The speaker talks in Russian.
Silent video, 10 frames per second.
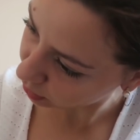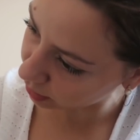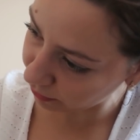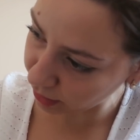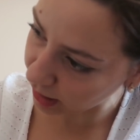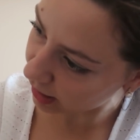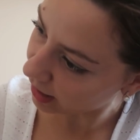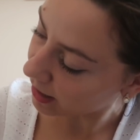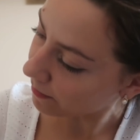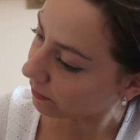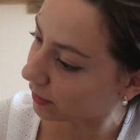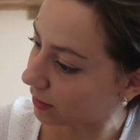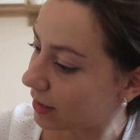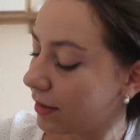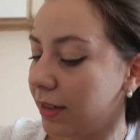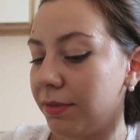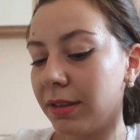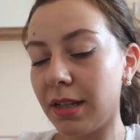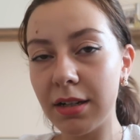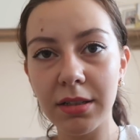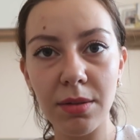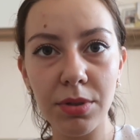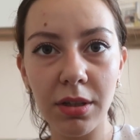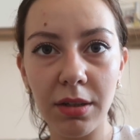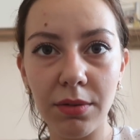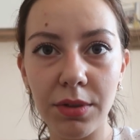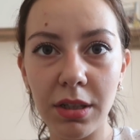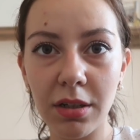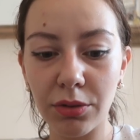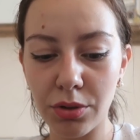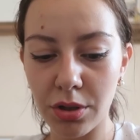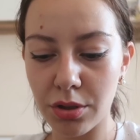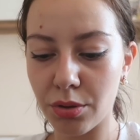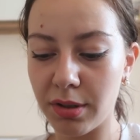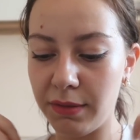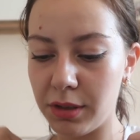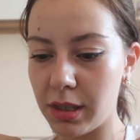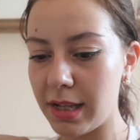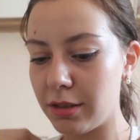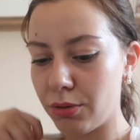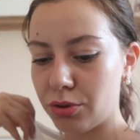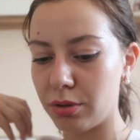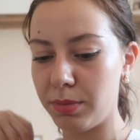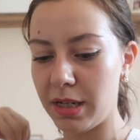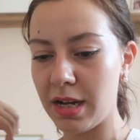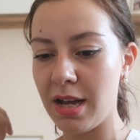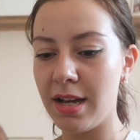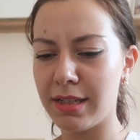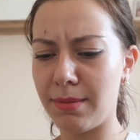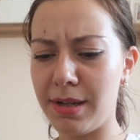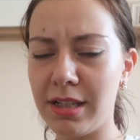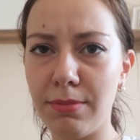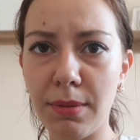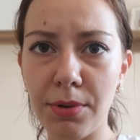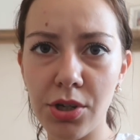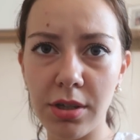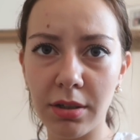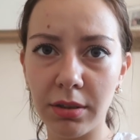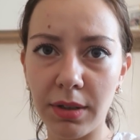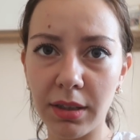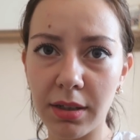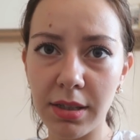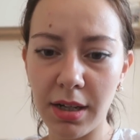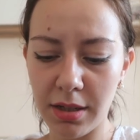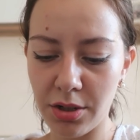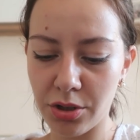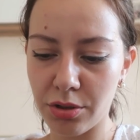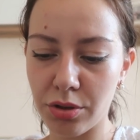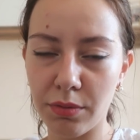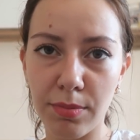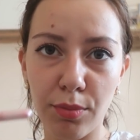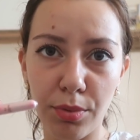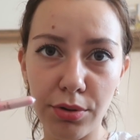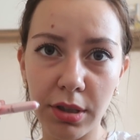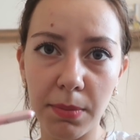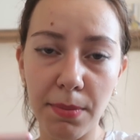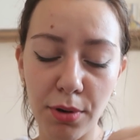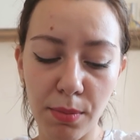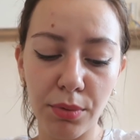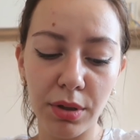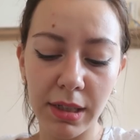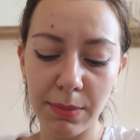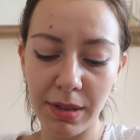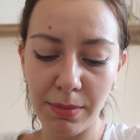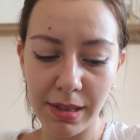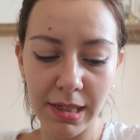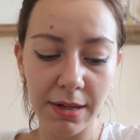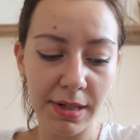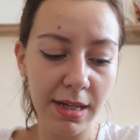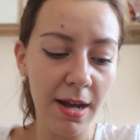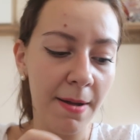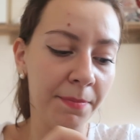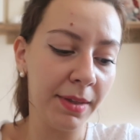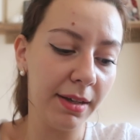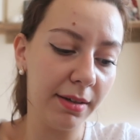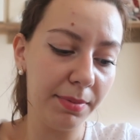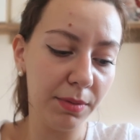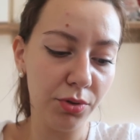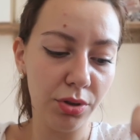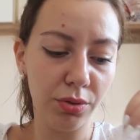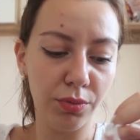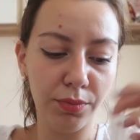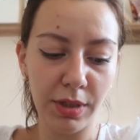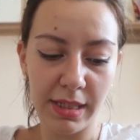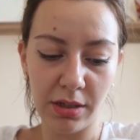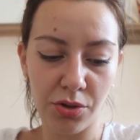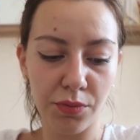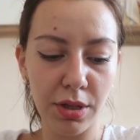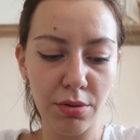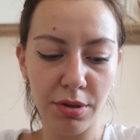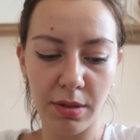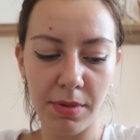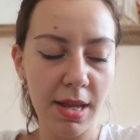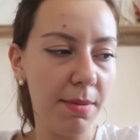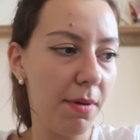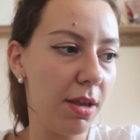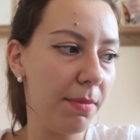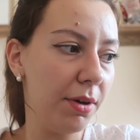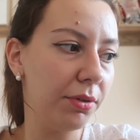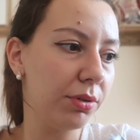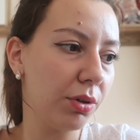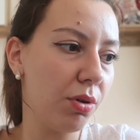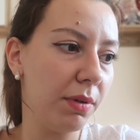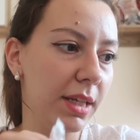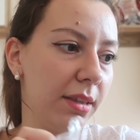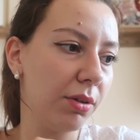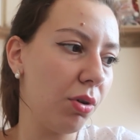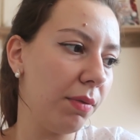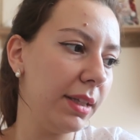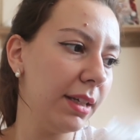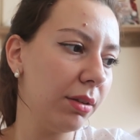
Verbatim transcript: что это дофига. 20 гривен лак, 70 гривен втирка, то есть это 100 гривен отдать за то, чтобы я сама себе починила два ногтя. Я решила, что возьму блестки и попробую экспериментировать. Э, потому что, ну, я захожу в салон, и меня не понимают, такого нет, такого